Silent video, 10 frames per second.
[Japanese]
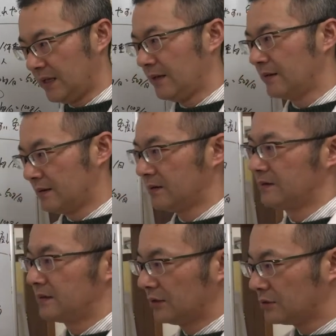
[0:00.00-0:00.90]
ね、
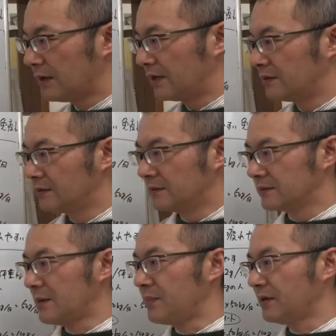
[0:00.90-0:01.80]
あとは
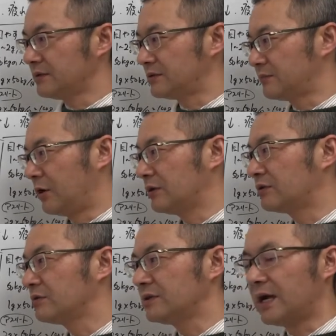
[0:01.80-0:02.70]
タンパク質、まあ、お
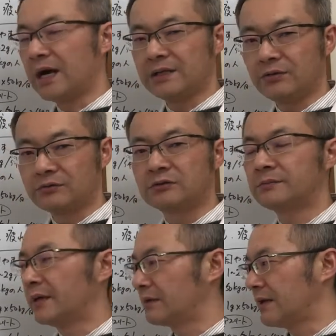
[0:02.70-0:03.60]
肉類なんかによく
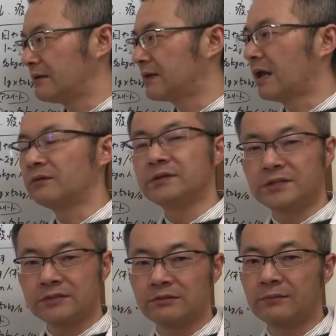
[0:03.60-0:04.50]
含まれる L
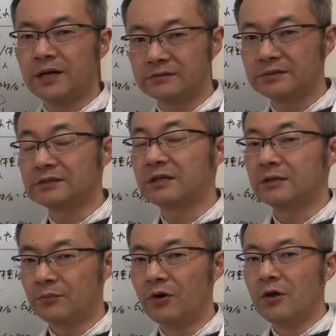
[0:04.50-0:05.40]
カルニチンっていうのもあるんですけ
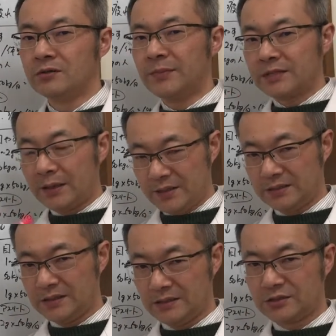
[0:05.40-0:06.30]
ども、まあ、食べ
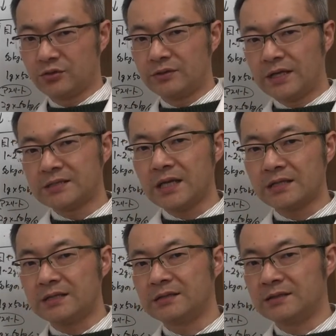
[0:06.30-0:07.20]
てね腸内
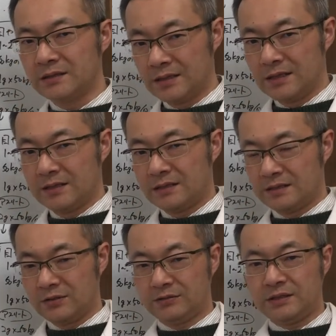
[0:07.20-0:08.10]
細菌
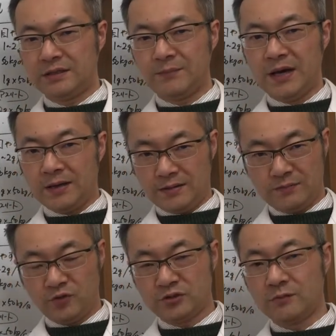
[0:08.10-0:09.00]
によってね、ま
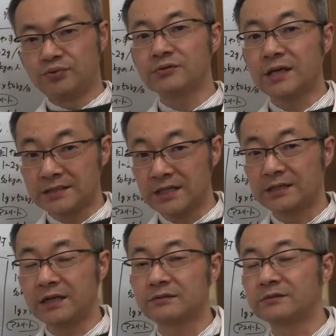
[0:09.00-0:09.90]
あ、もちろん分解さ
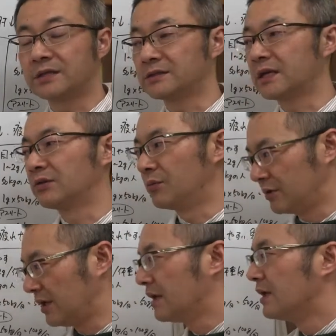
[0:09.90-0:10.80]
れていくんですけども
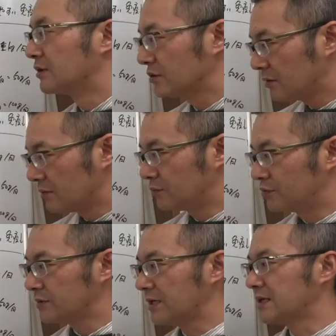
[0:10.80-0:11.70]
ねその
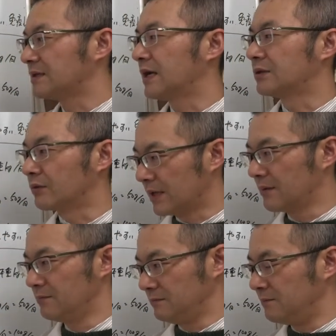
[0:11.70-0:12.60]
分解された後ね、